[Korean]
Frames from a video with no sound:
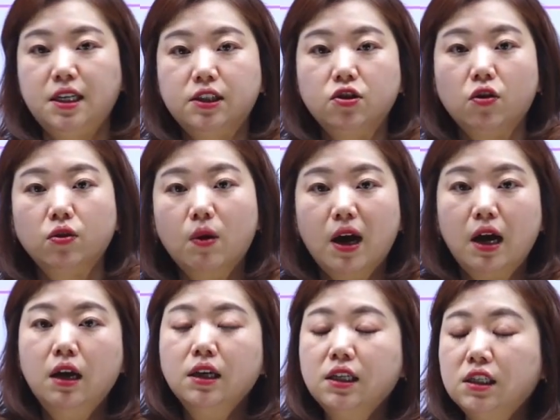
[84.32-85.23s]

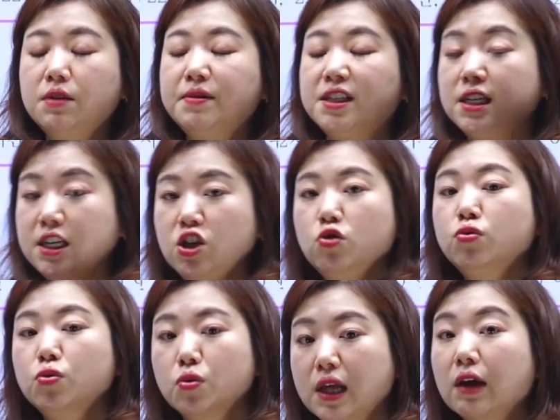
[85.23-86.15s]
이전과 22시
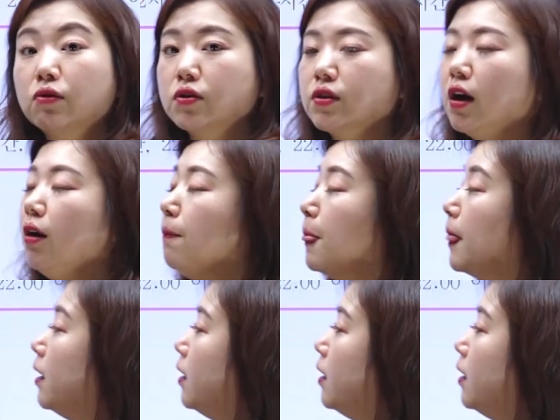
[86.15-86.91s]
이후로 나눠서